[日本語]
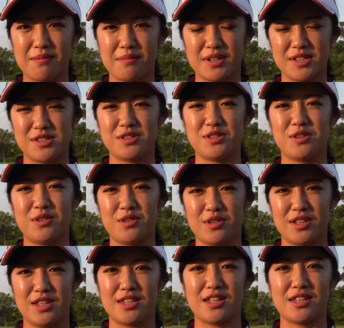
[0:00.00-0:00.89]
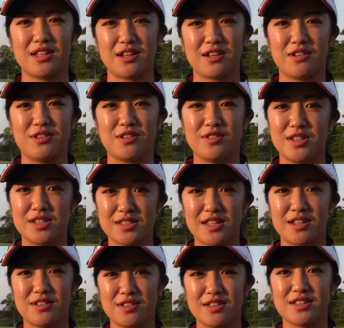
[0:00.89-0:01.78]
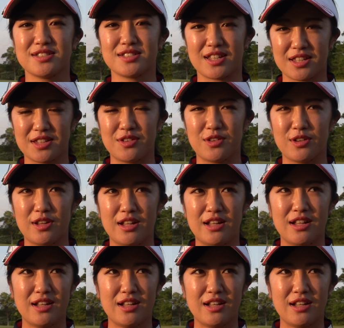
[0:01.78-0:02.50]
ま14本で戦うようにしてるんですけど